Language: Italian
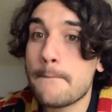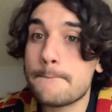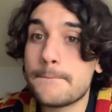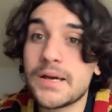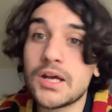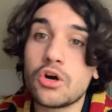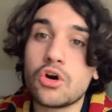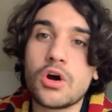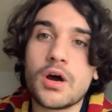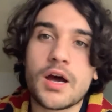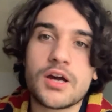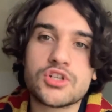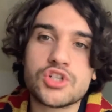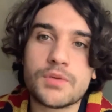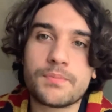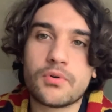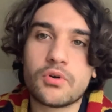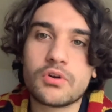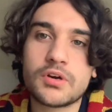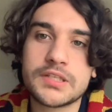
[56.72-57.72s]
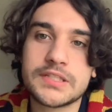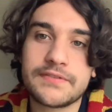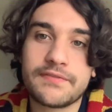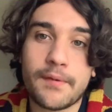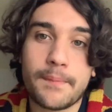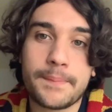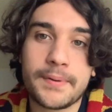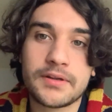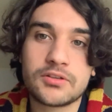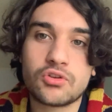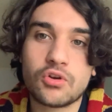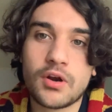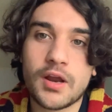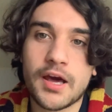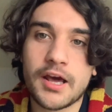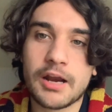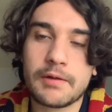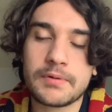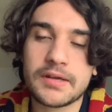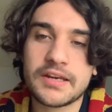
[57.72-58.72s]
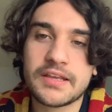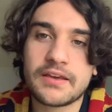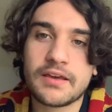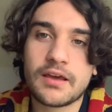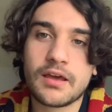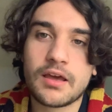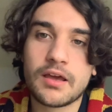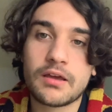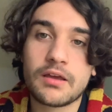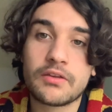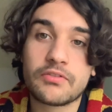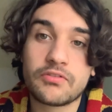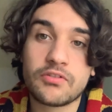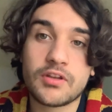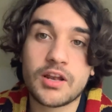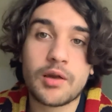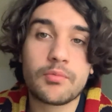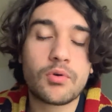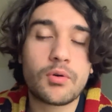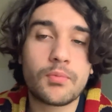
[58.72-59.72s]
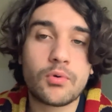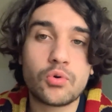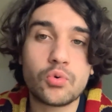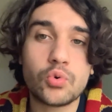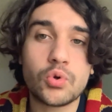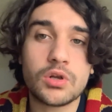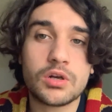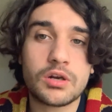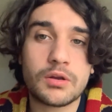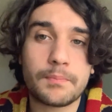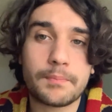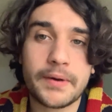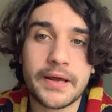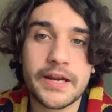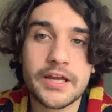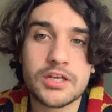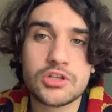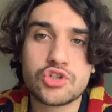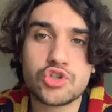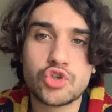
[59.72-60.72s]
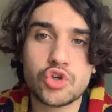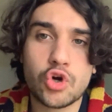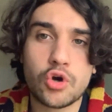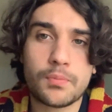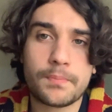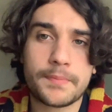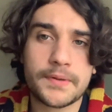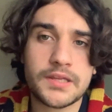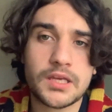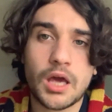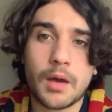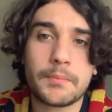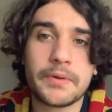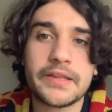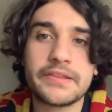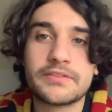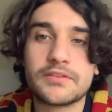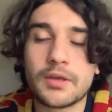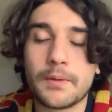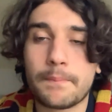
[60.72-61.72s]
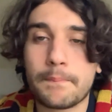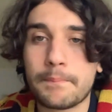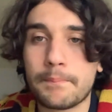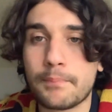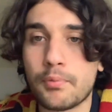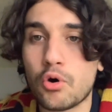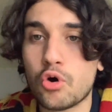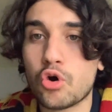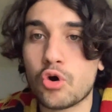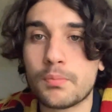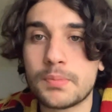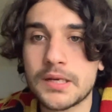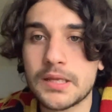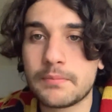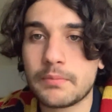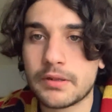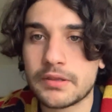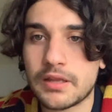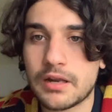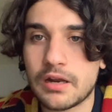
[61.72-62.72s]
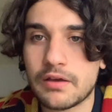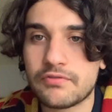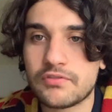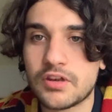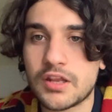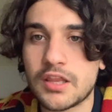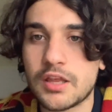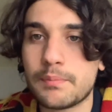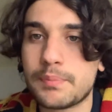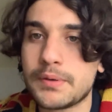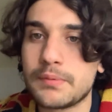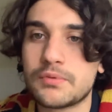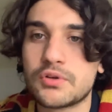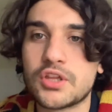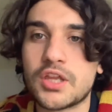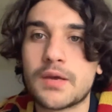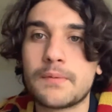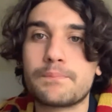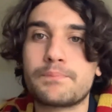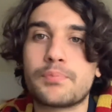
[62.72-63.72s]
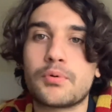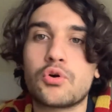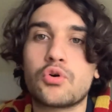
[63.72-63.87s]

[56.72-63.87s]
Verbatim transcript: Però a Japong si fa perdonare perché sigla proprio lui il pareggio praticamente poco prima della fine del primo tempo